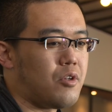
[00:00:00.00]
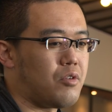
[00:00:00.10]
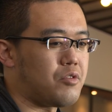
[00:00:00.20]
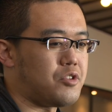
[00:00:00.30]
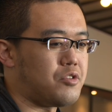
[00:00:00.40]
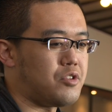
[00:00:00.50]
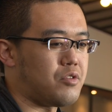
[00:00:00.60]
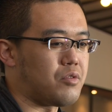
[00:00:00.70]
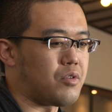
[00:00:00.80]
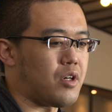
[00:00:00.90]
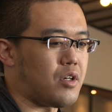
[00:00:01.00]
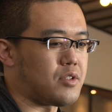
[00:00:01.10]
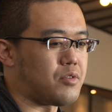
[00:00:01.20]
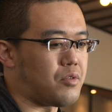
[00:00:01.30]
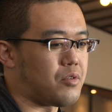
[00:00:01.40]
特に主人公が
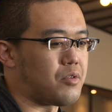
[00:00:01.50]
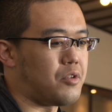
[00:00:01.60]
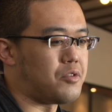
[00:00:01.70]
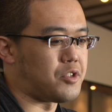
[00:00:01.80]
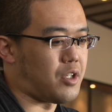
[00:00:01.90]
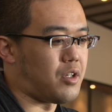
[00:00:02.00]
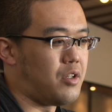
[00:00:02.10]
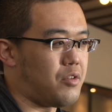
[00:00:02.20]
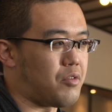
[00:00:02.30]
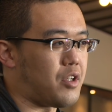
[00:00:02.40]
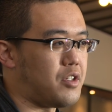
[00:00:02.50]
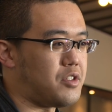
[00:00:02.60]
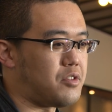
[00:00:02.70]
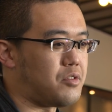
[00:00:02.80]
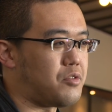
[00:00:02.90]
その勇者と対
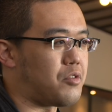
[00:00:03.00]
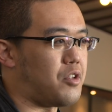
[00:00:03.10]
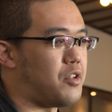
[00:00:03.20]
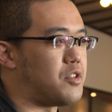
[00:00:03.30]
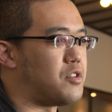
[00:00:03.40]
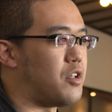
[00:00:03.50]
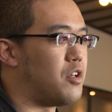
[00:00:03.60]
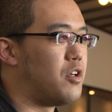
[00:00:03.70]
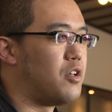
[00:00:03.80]
峙する時にですね